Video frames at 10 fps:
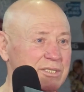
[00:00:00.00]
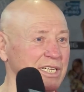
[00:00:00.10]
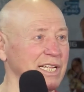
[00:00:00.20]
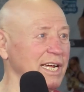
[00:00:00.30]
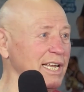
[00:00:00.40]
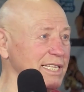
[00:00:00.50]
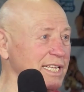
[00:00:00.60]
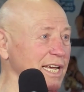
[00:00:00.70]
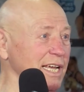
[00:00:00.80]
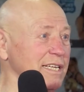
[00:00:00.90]
sobie na
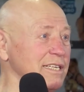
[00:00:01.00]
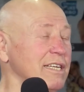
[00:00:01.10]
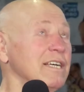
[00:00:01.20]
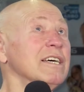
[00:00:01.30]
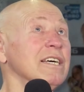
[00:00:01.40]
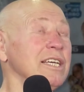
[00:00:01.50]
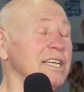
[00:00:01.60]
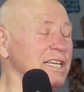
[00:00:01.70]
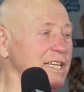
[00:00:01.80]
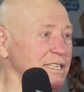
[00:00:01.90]
klatkę
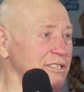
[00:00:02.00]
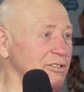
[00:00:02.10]
i